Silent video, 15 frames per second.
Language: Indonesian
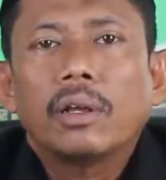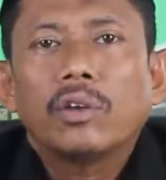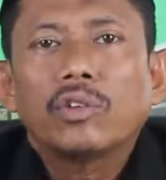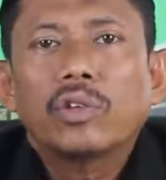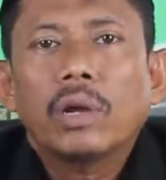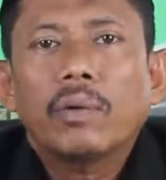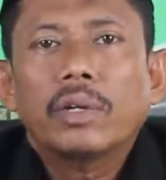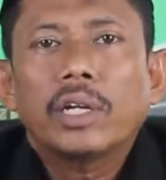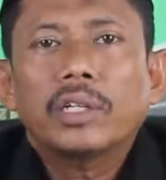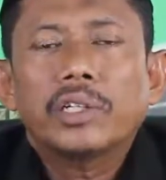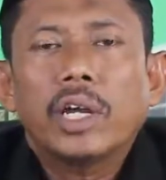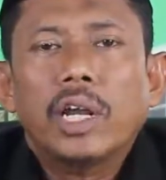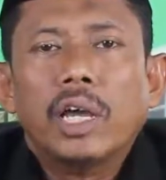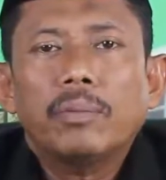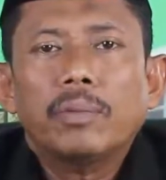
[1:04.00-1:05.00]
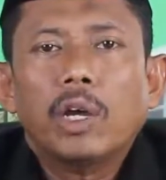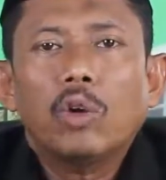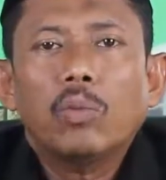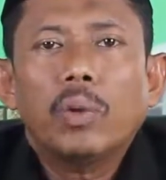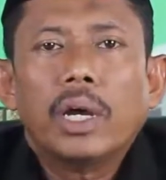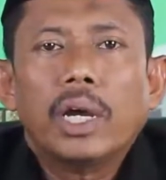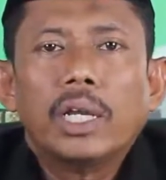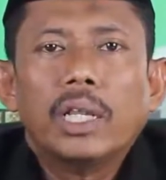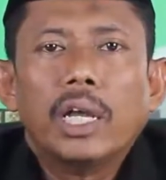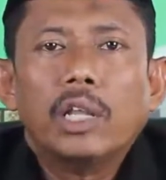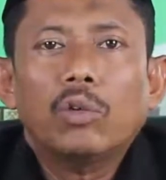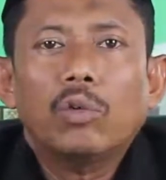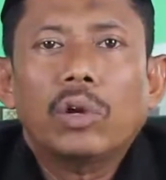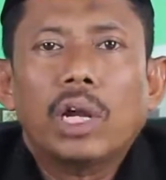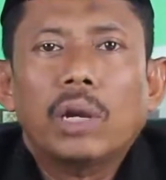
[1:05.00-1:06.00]
Selawat dan salam tak lupa kita
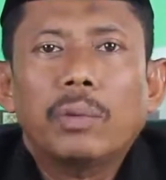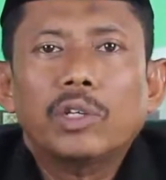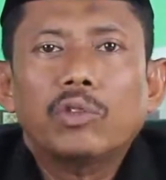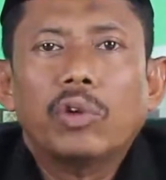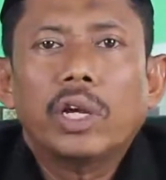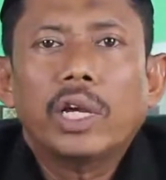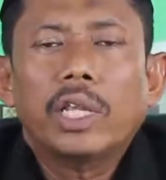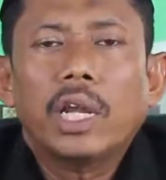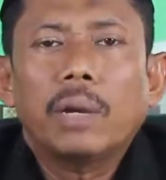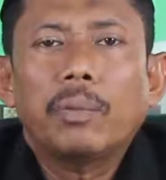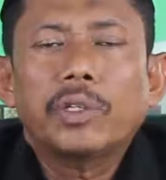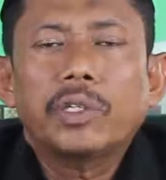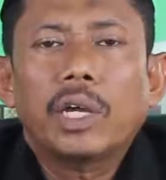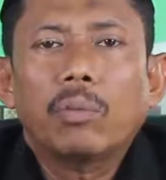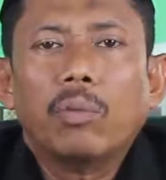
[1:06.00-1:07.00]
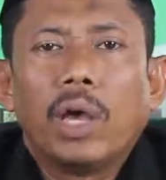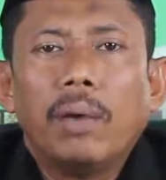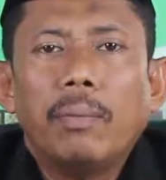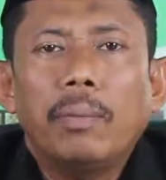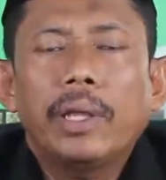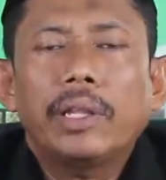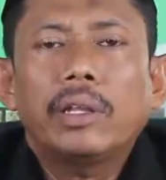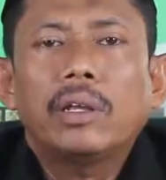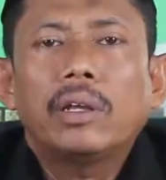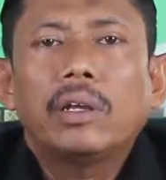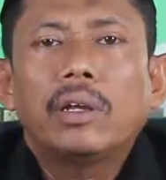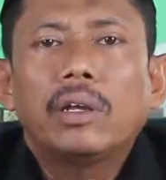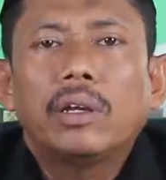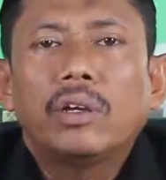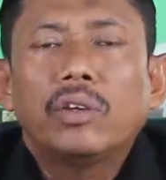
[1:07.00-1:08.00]
aturkan kepada junjungan kita besar Muhammad
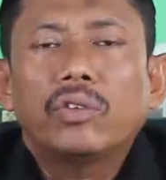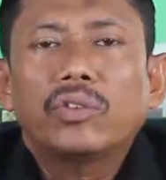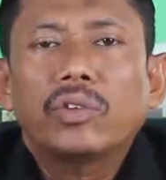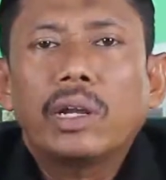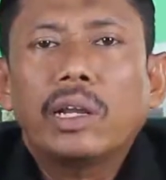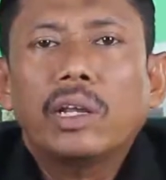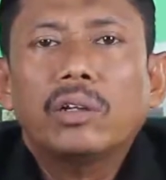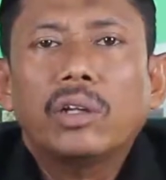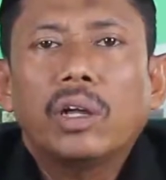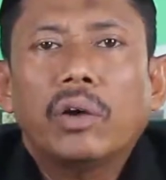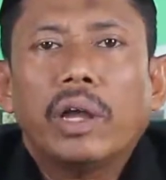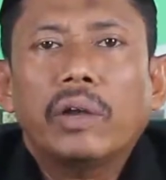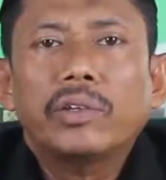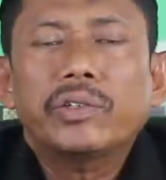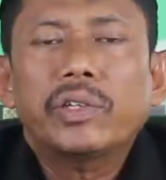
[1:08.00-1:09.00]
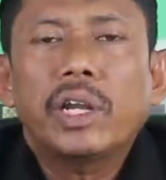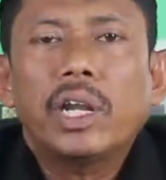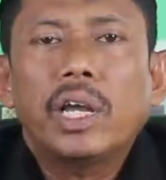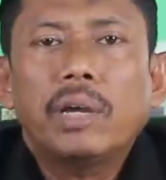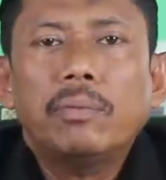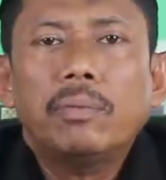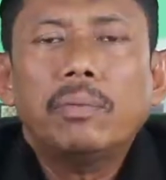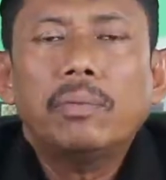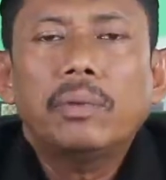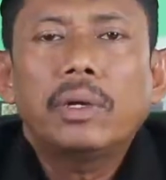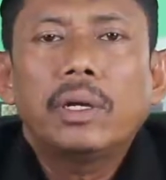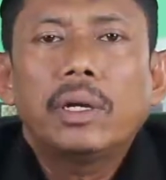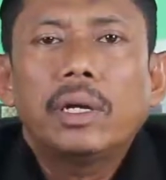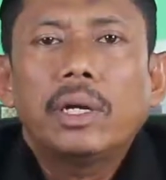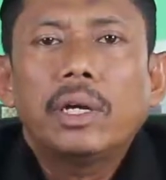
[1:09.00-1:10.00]
sallallahu alaihi wasallam
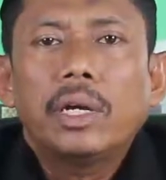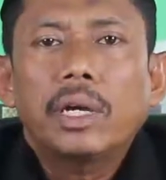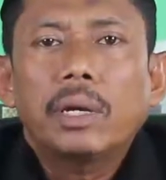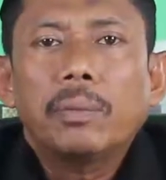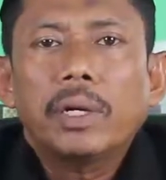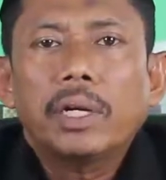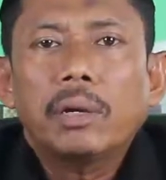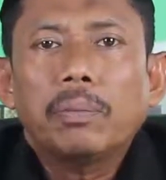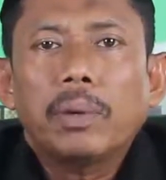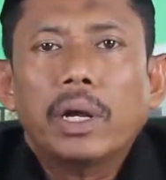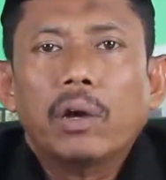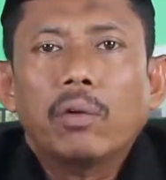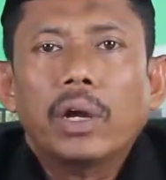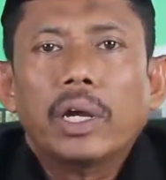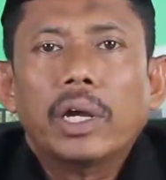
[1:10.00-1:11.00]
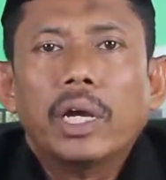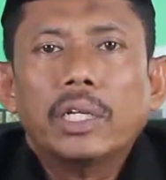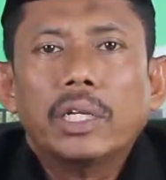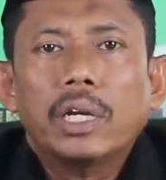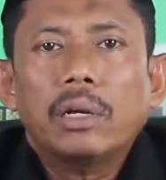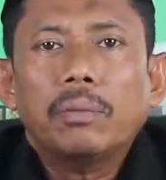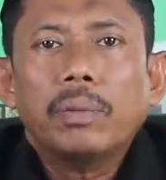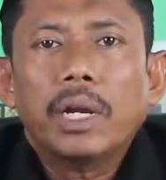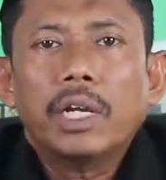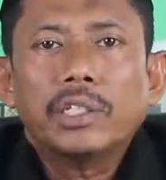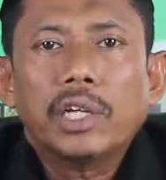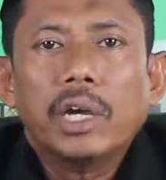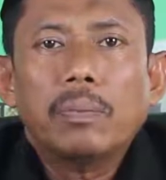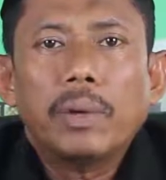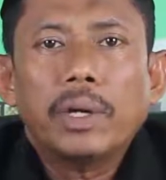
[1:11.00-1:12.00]
kepada para keluarganya, para
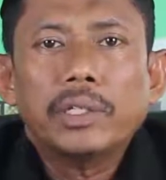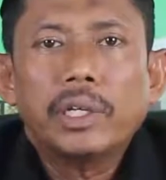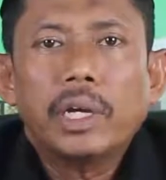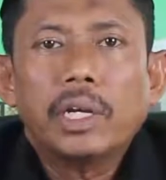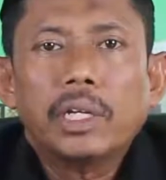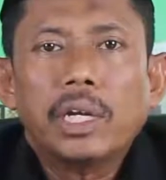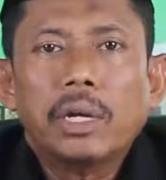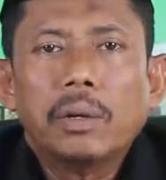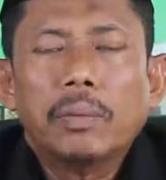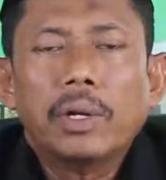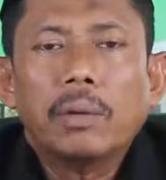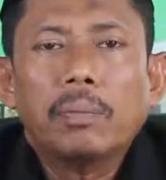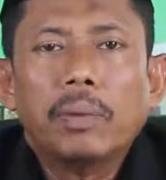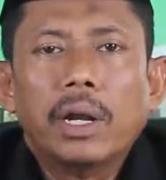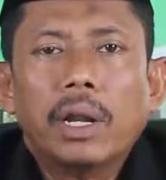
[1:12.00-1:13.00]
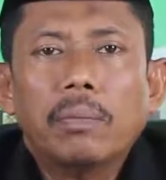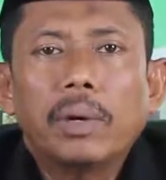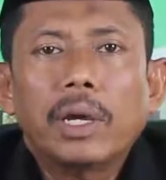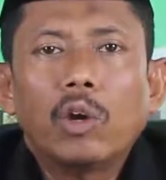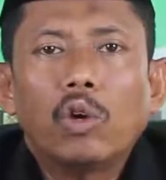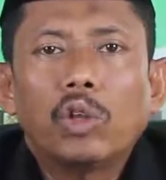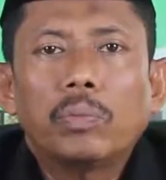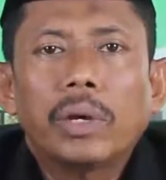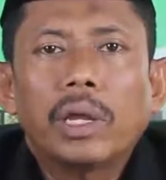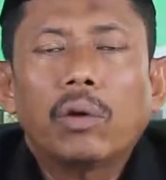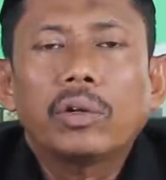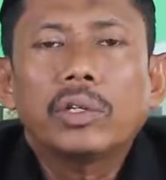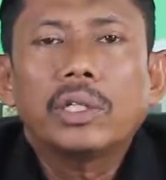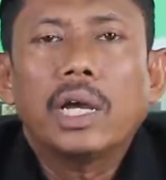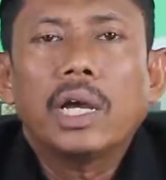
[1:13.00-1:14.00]
sahabatnya dan kepada para
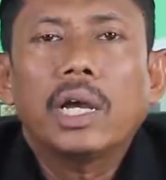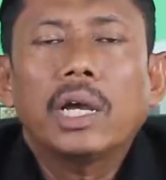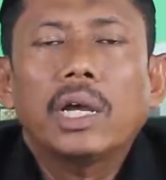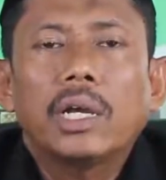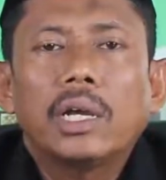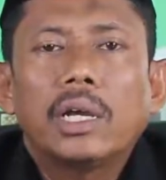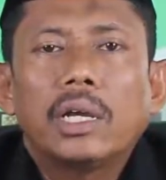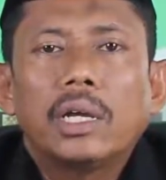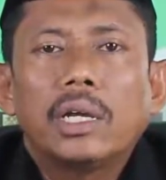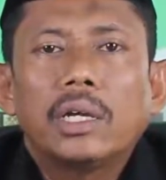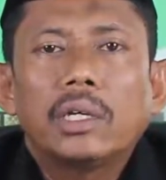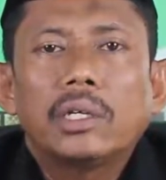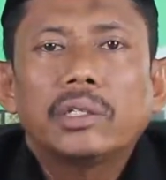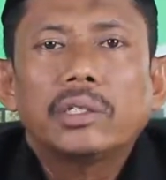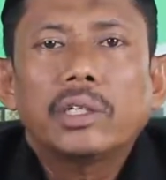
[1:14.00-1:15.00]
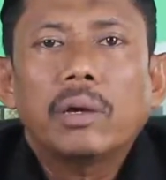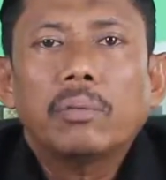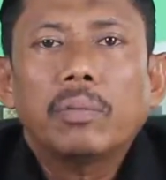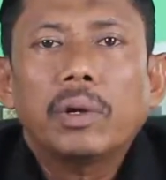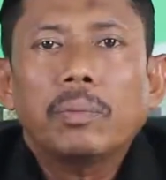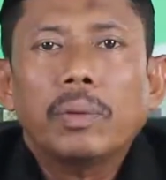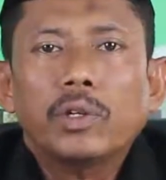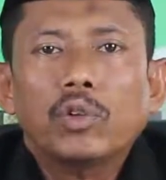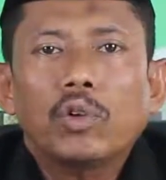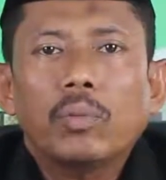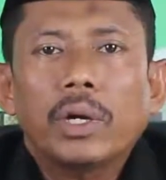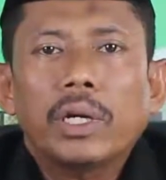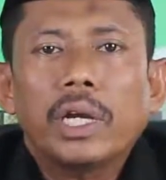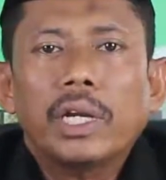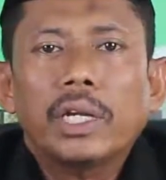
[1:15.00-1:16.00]
pengikut-pengikutnya sampai besok
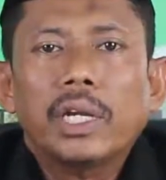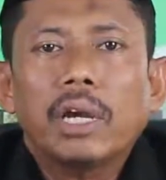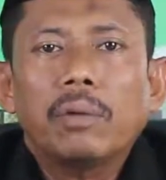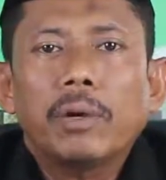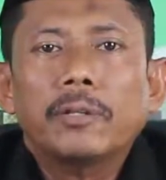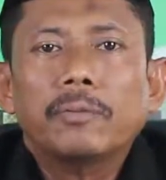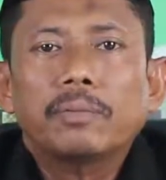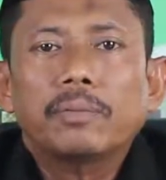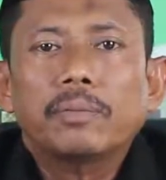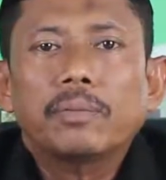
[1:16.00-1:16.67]
pada hari kiamat.